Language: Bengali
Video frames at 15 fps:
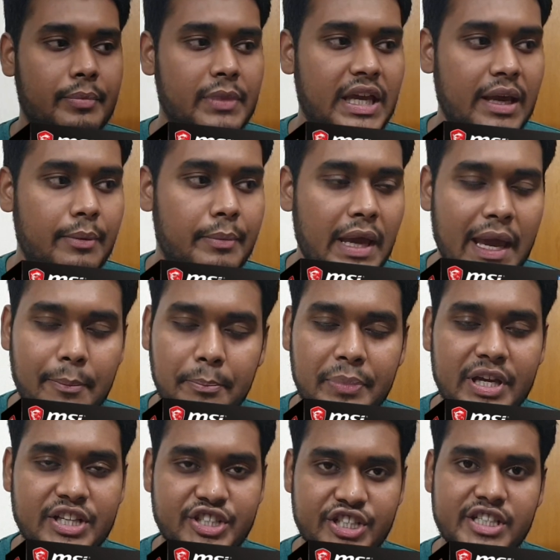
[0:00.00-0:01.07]
গেম
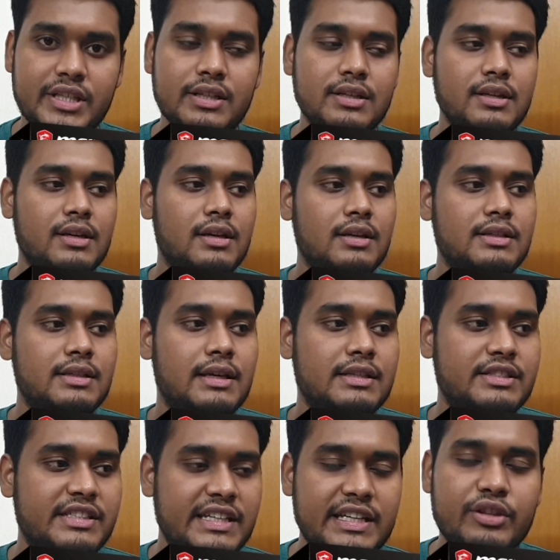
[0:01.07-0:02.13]
এমপিজি
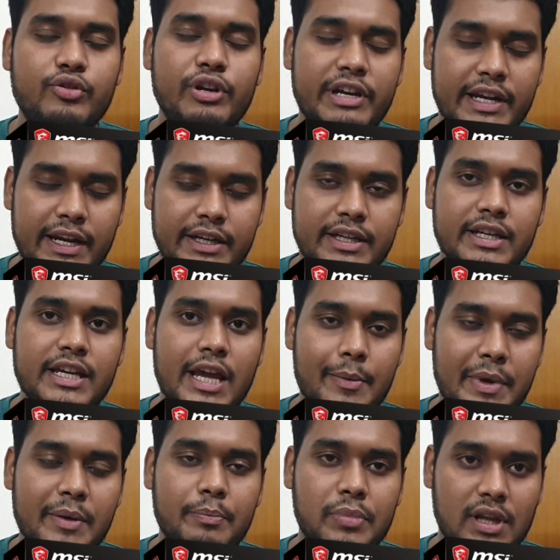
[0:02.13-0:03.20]
জি থ্রি নাইনটি
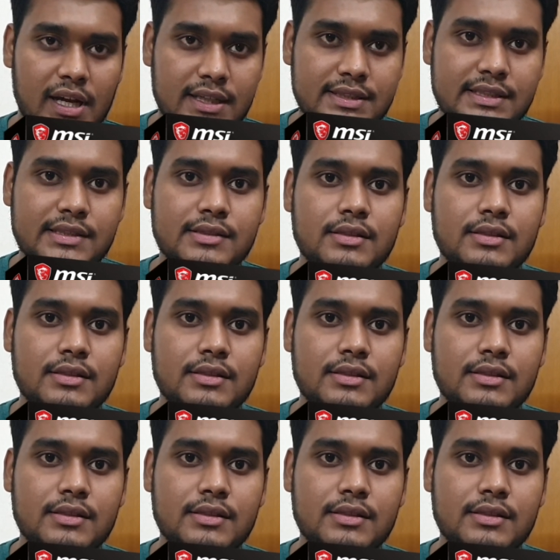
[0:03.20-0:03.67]
গেমিং প্লাস